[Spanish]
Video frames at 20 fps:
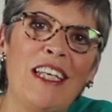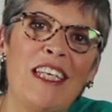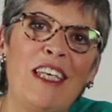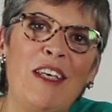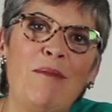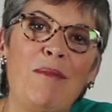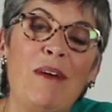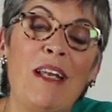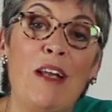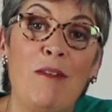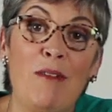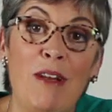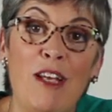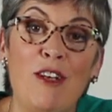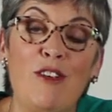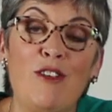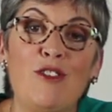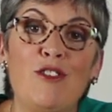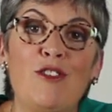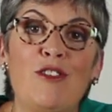aquí para
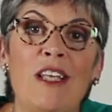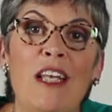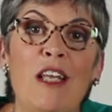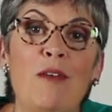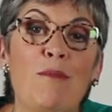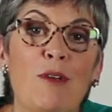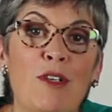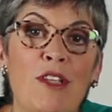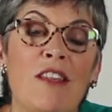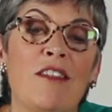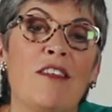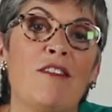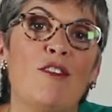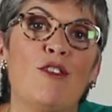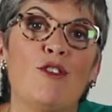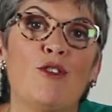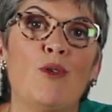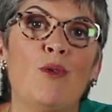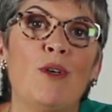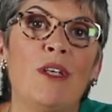hablaros de la importancia de
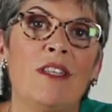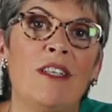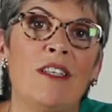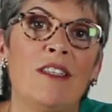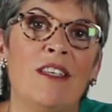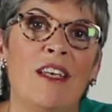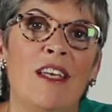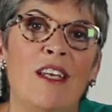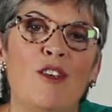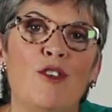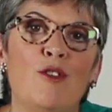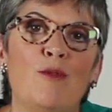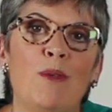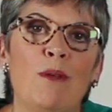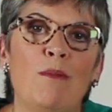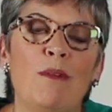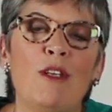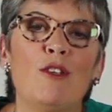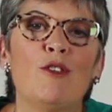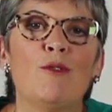los juguetes en los
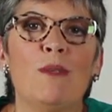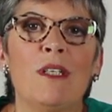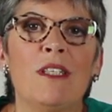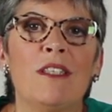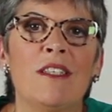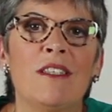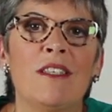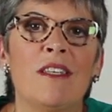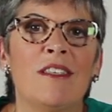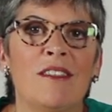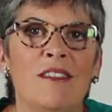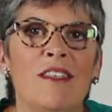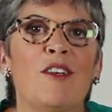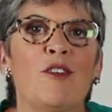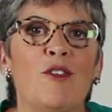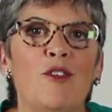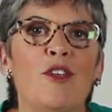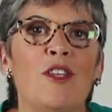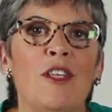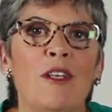primeros meses de
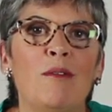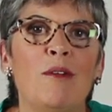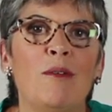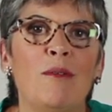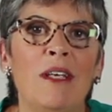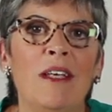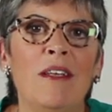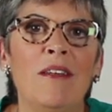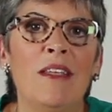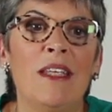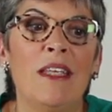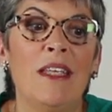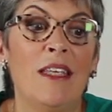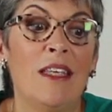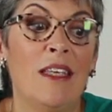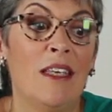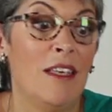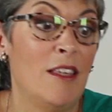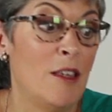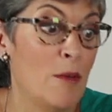desarrollo del bebé
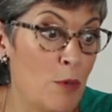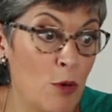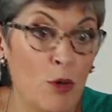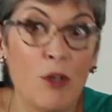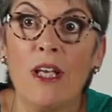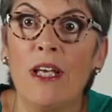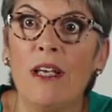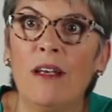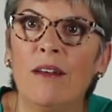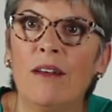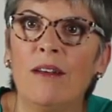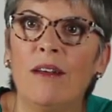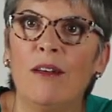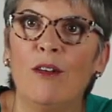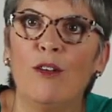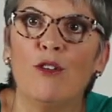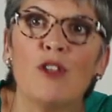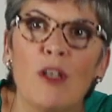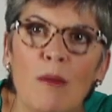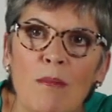y de por qué
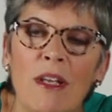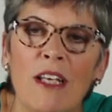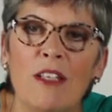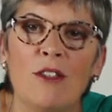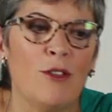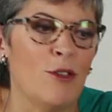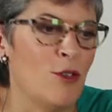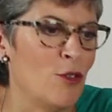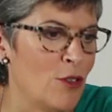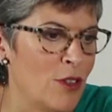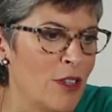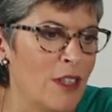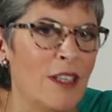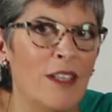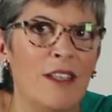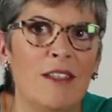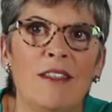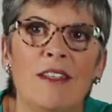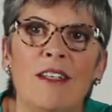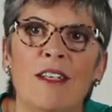los gimnasios, y
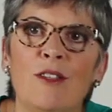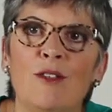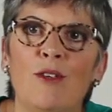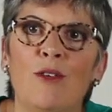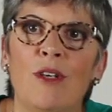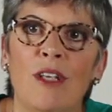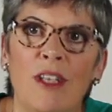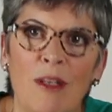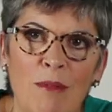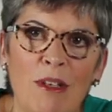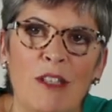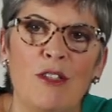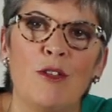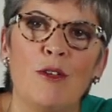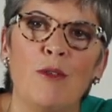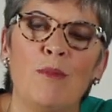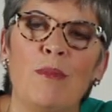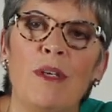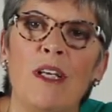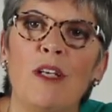en este caso
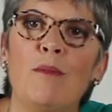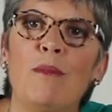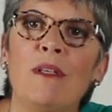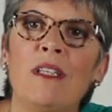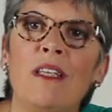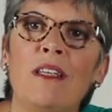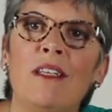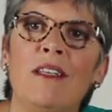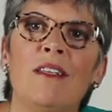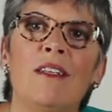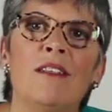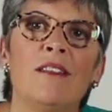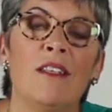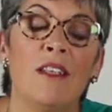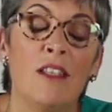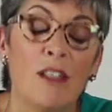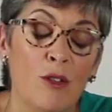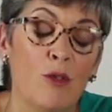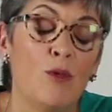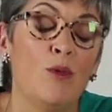gimnasio piano pataditas,
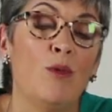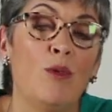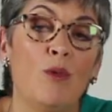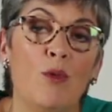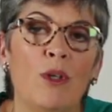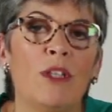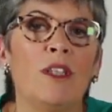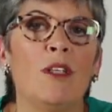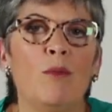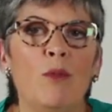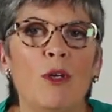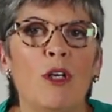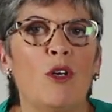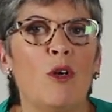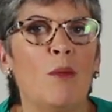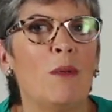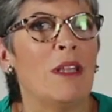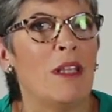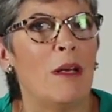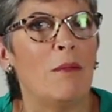es un juguete muy
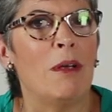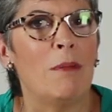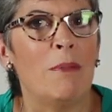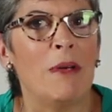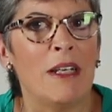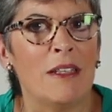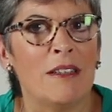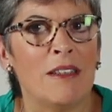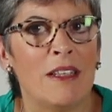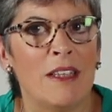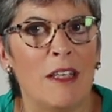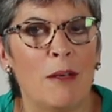recomendable para esta